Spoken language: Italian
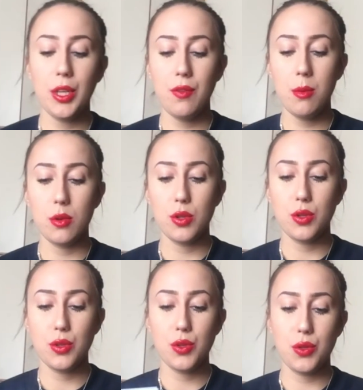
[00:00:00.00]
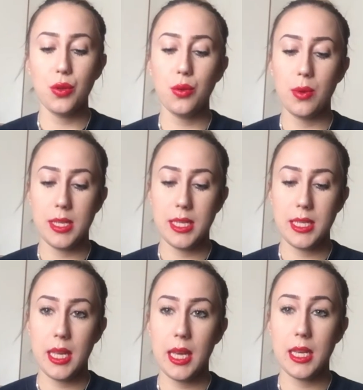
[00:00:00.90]
che vi mostro sono
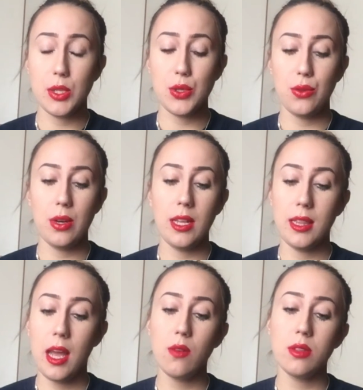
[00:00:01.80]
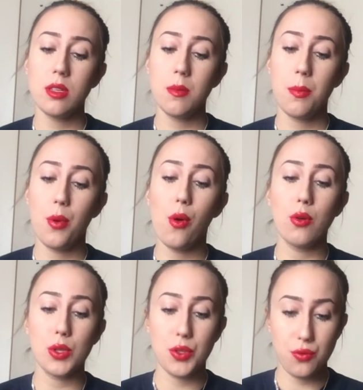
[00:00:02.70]
queste sono le Nose
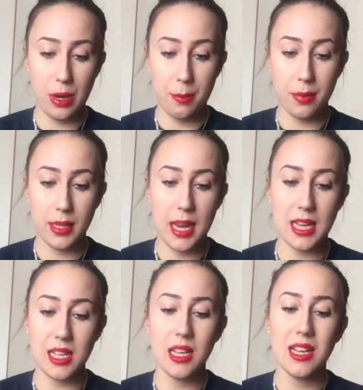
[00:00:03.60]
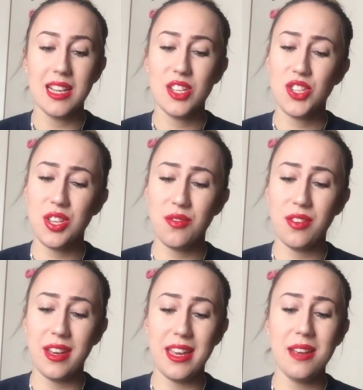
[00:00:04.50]
Pore Strip della
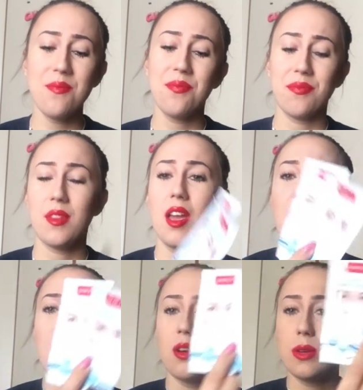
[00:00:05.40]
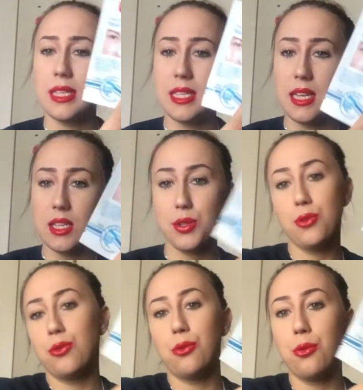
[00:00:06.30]
Shifei queste
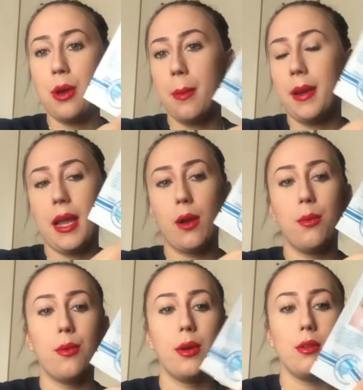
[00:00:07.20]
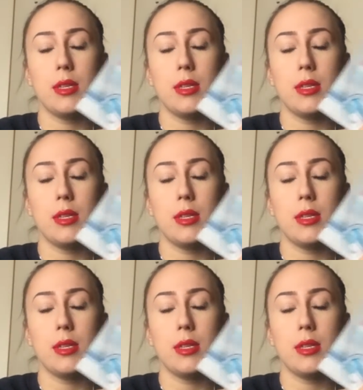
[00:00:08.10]
sono due perché comunque ne